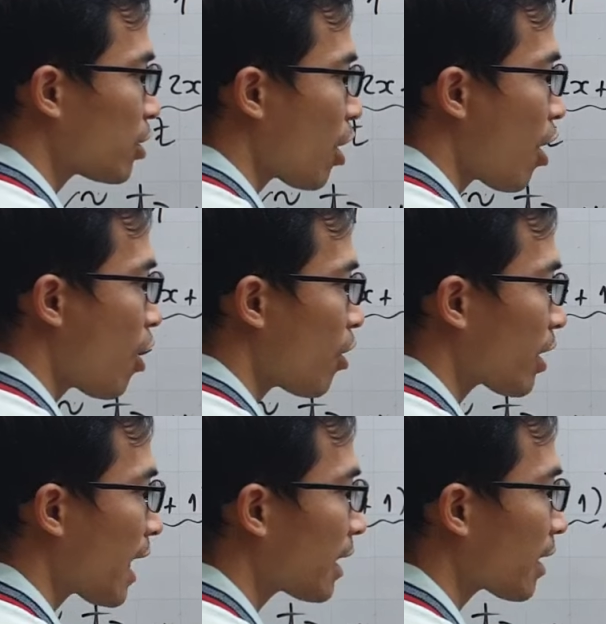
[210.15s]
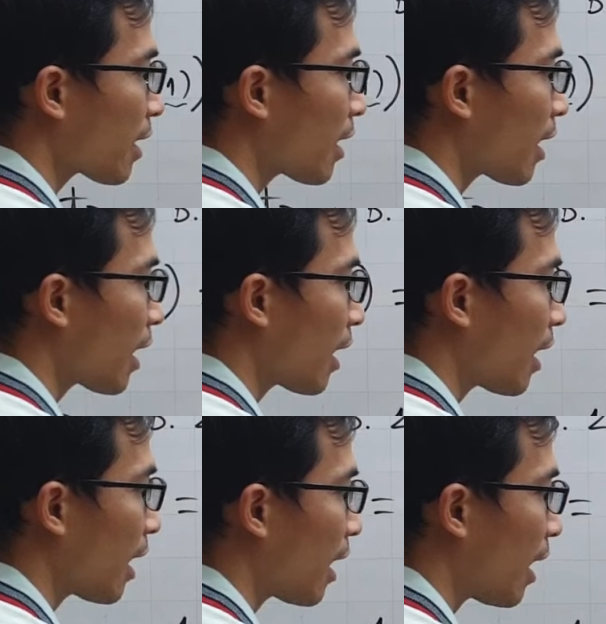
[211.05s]
cho cắt
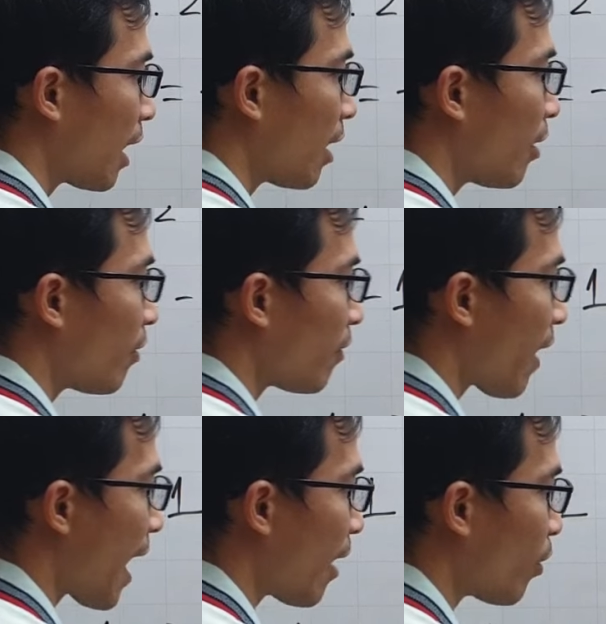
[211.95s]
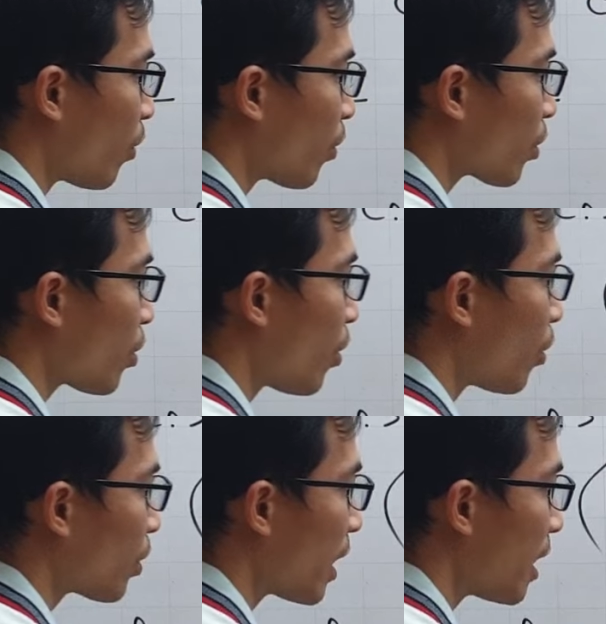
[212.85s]
vào
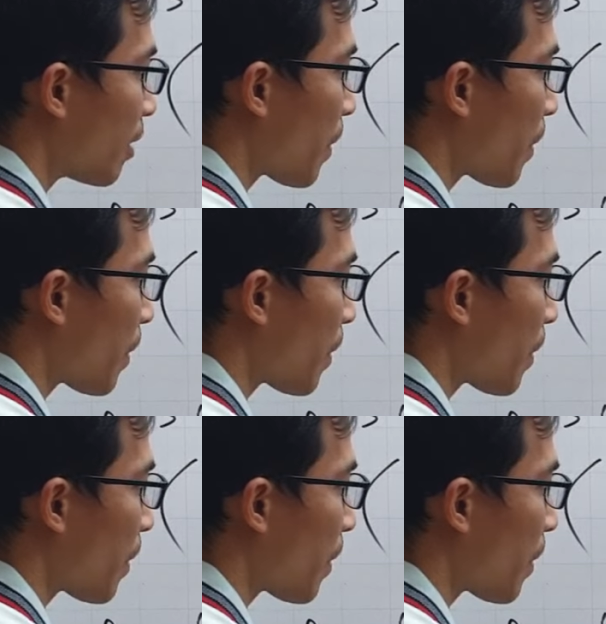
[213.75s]
đồ thị